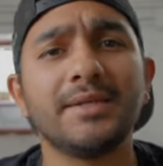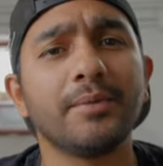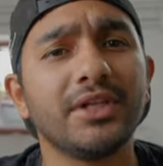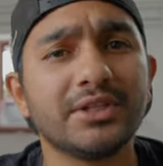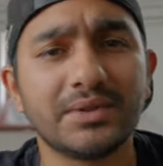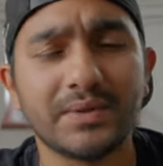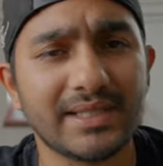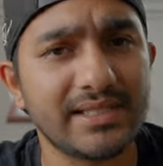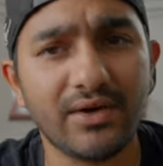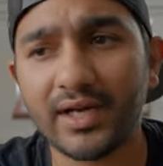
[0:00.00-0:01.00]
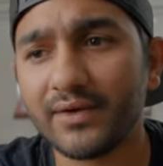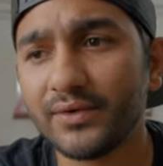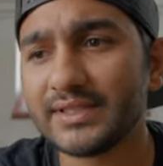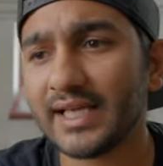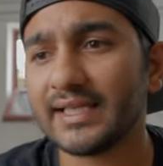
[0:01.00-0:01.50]
tipo di situazione, che
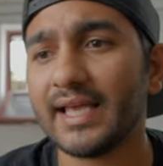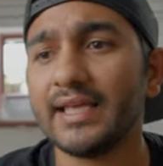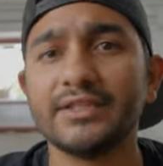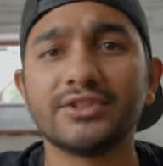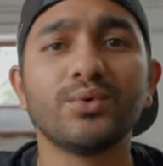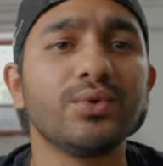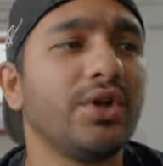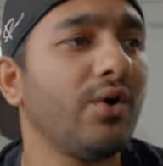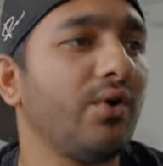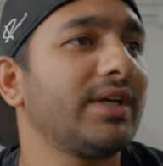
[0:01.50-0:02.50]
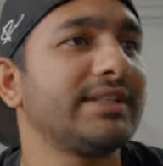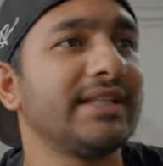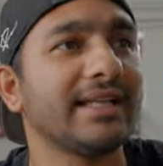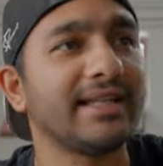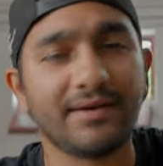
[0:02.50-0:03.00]
voi siate in studio o che
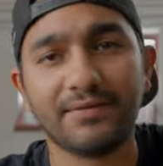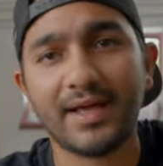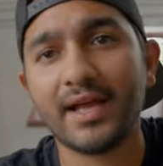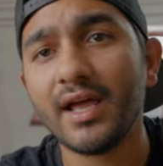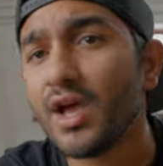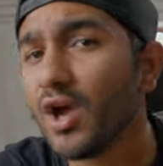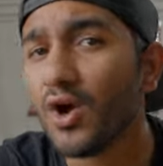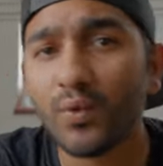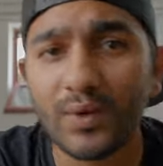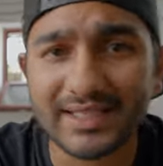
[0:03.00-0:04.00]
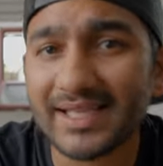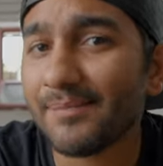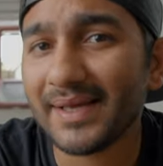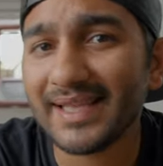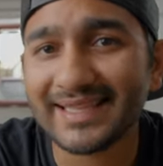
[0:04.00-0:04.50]
siate a fare una
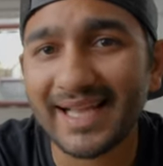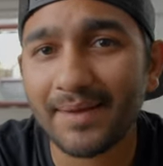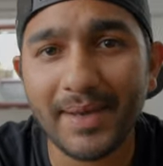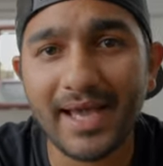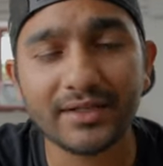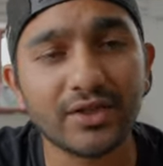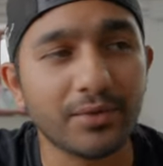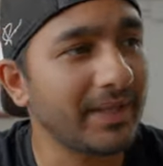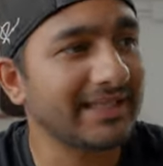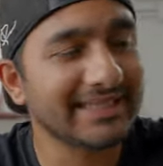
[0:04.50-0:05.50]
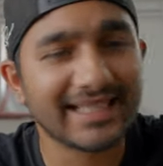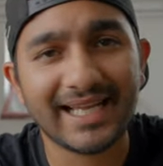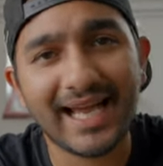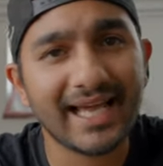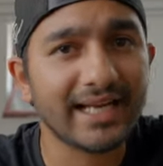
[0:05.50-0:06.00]
scampagnata all'aperto dobbiate
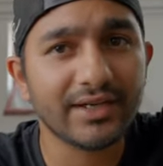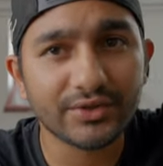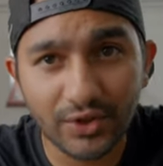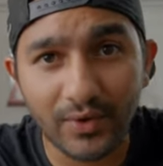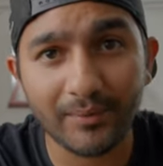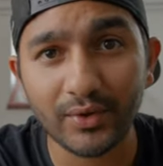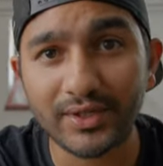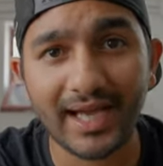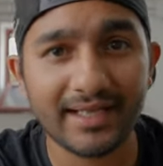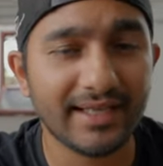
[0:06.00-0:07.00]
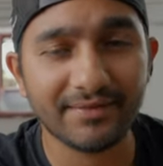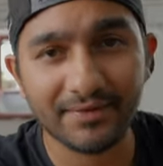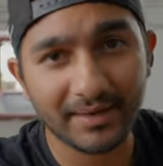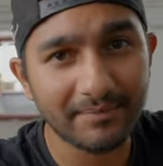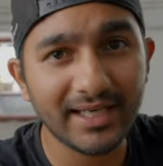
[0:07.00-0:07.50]
scalare, non so, una montagna,
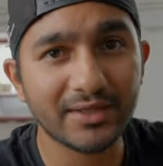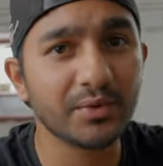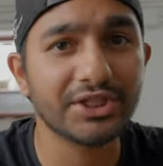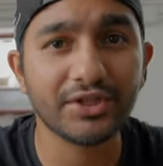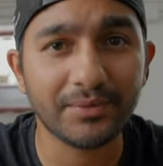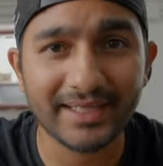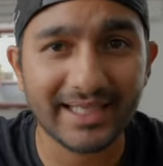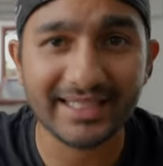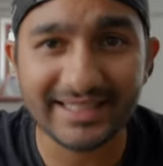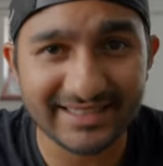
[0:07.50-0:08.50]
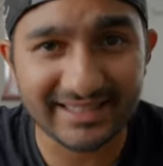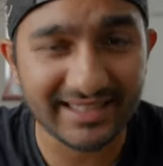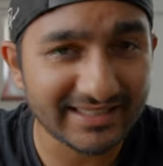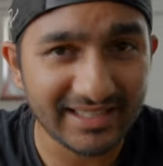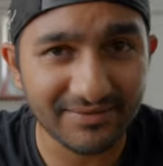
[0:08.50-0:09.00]
fare 1200 metri di
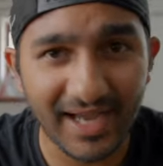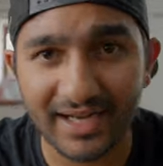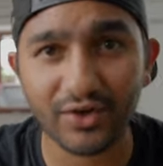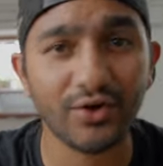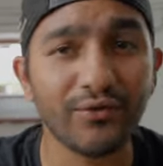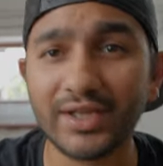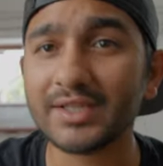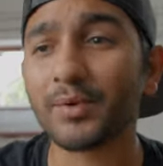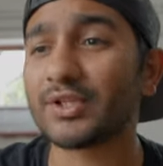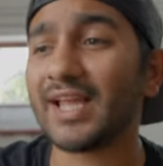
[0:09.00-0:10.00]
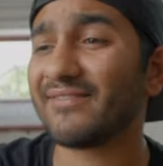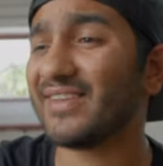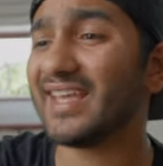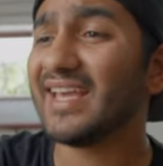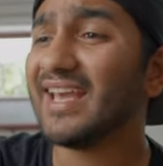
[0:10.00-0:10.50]
dislivello, non volete
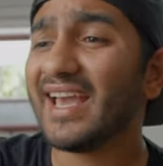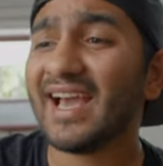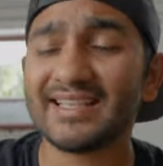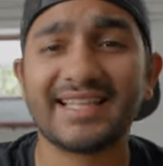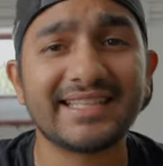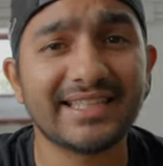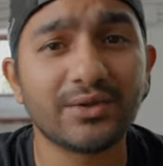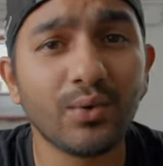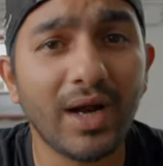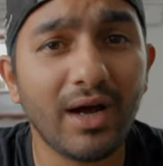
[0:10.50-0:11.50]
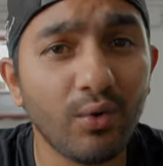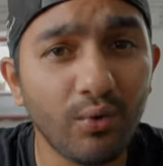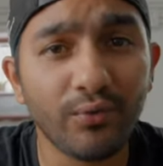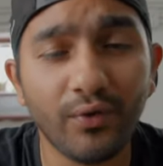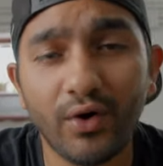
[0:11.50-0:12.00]
portarvi attrezzatura
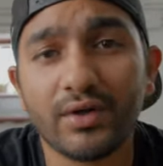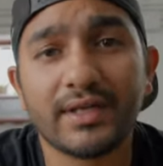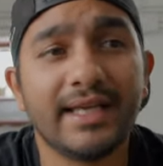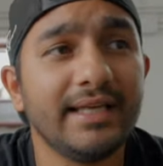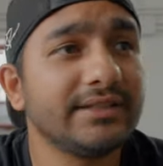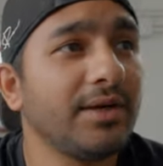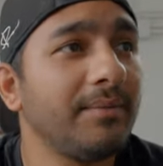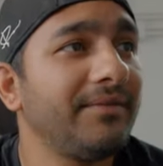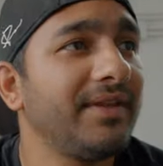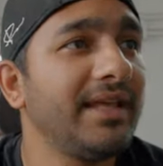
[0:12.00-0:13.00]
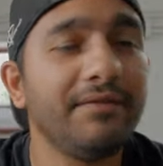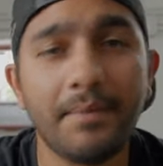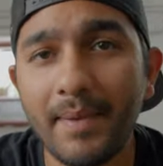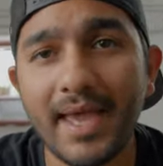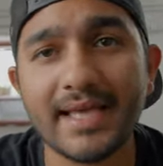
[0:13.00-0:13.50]
UFO che insomma vi, vi
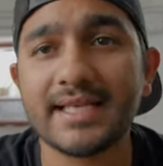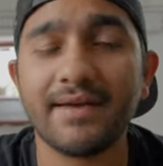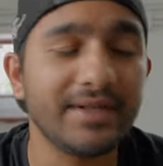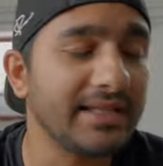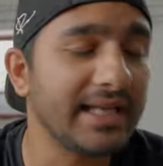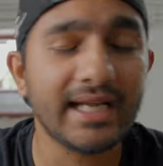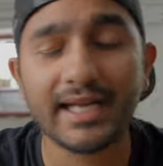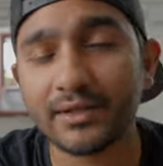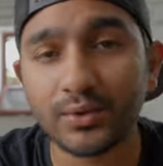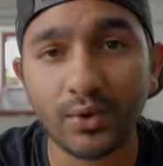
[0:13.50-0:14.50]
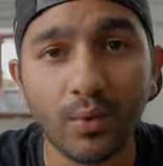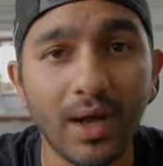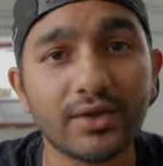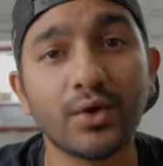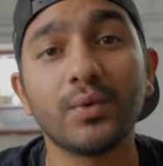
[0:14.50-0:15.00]
pesa, vi intriga e tutto
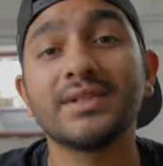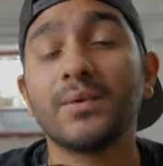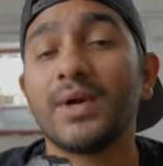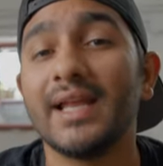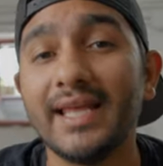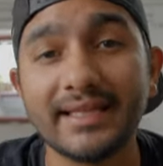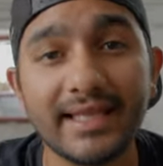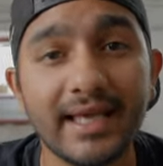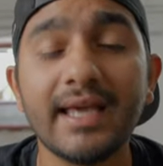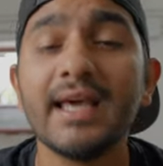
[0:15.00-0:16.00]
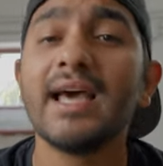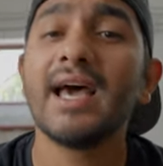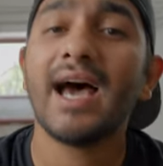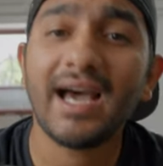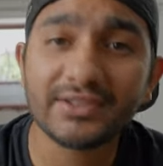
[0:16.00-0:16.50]
quanto, questa è una lente
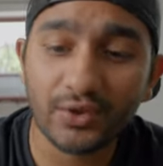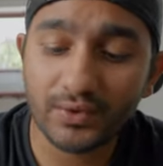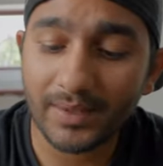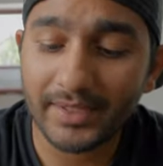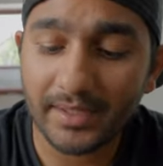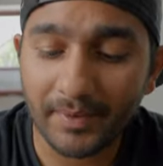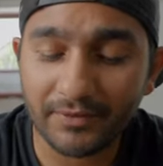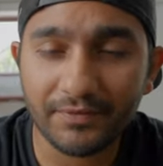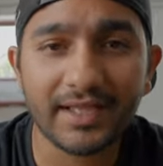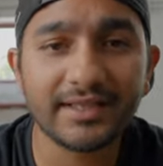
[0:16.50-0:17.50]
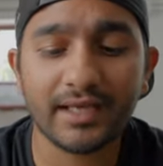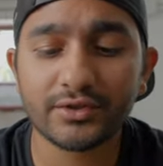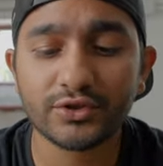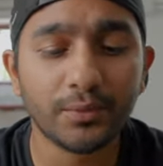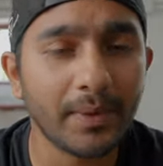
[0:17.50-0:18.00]
assolutamente perfetta,
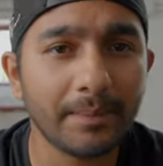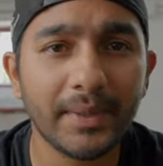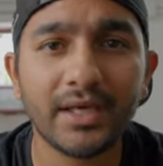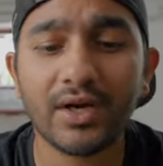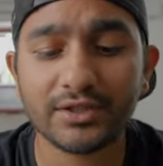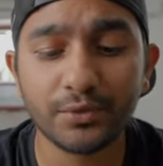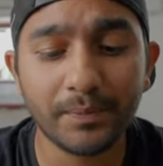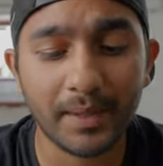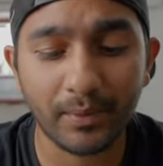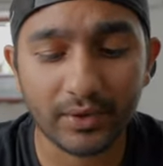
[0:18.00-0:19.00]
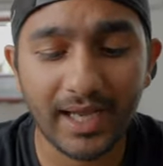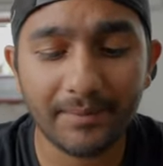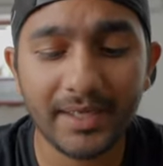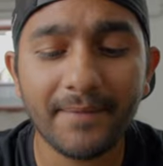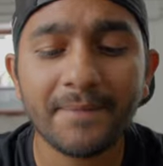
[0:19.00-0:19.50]
super piccola, super
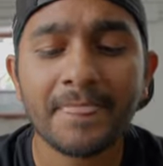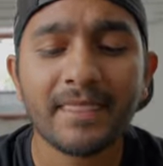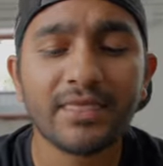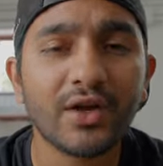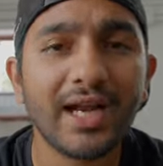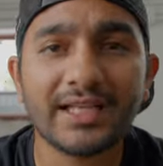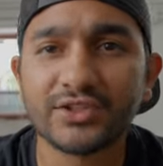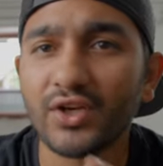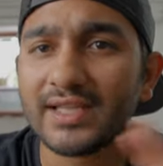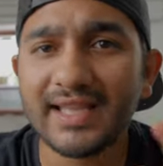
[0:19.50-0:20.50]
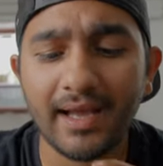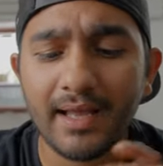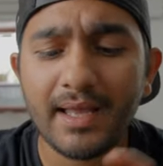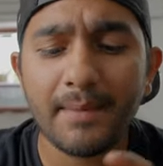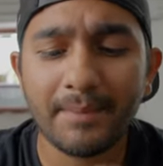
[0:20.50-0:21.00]
portabile, non è la solita
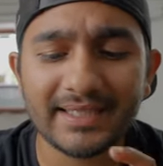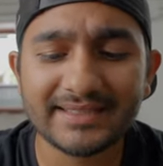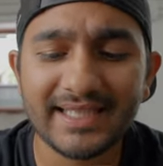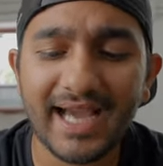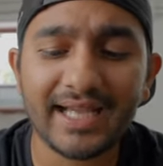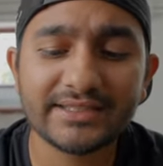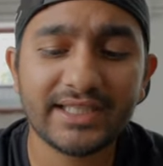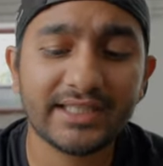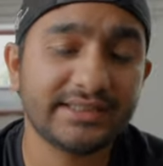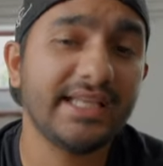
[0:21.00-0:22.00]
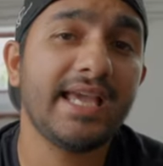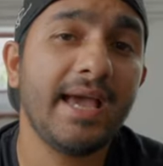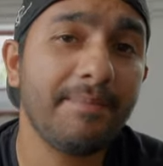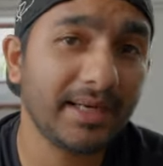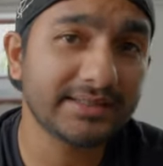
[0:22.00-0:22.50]
plasticaccia, sì
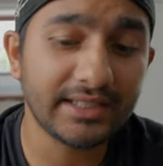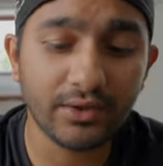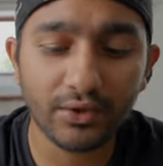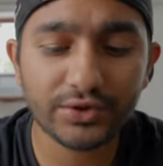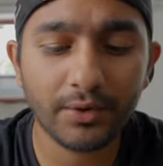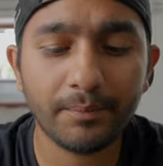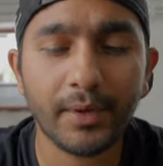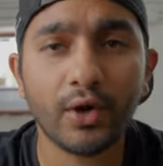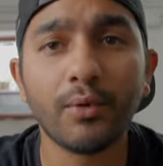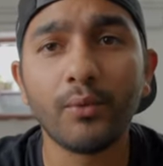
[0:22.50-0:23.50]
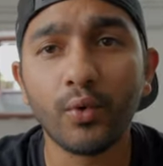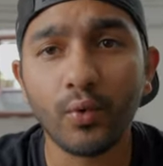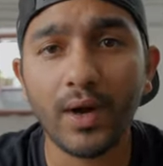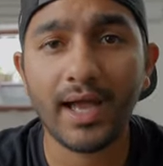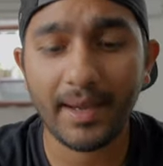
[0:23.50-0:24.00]
è plasticoso, però
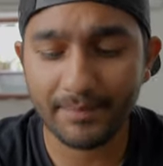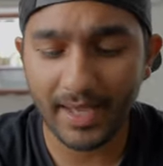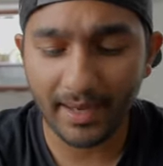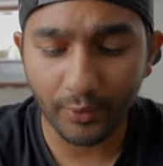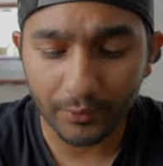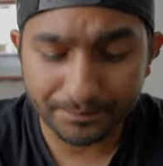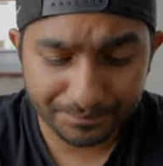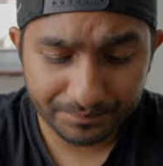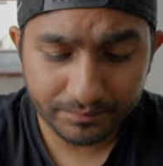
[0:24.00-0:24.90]
comunque abbiamo